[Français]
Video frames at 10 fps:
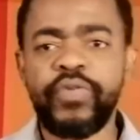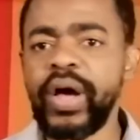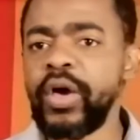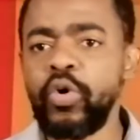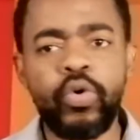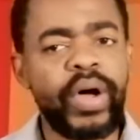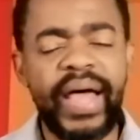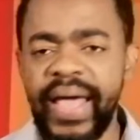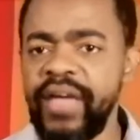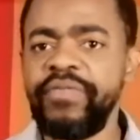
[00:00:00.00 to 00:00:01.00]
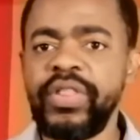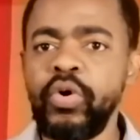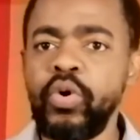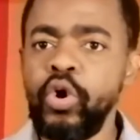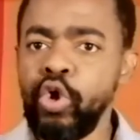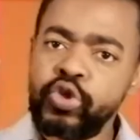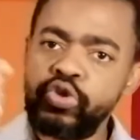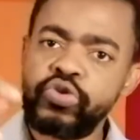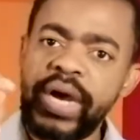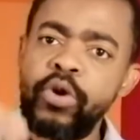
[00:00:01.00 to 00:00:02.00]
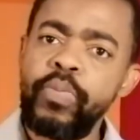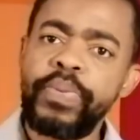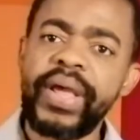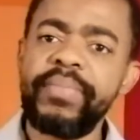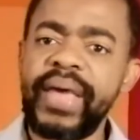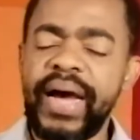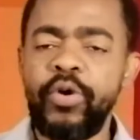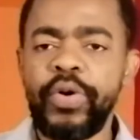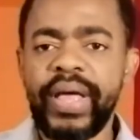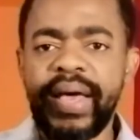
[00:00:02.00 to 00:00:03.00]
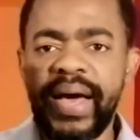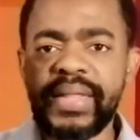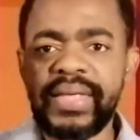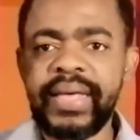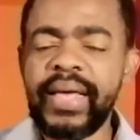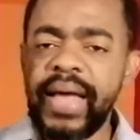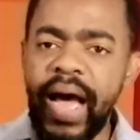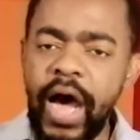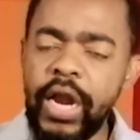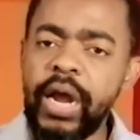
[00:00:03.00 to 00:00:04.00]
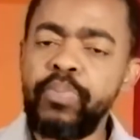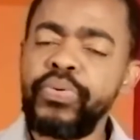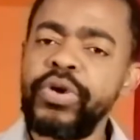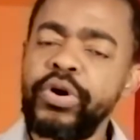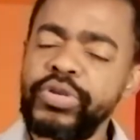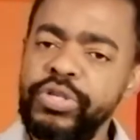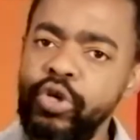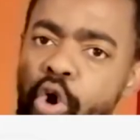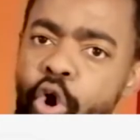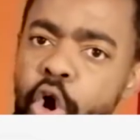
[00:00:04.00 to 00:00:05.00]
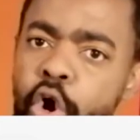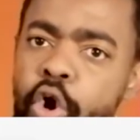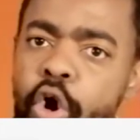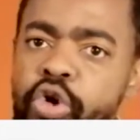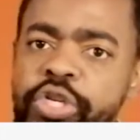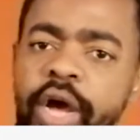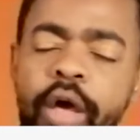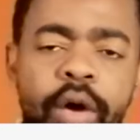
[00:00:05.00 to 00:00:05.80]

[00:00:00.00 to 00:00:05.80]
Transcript: fois qu'on aura une vidéo, tu seras le premier à le regarder en appuyant sur l'horloge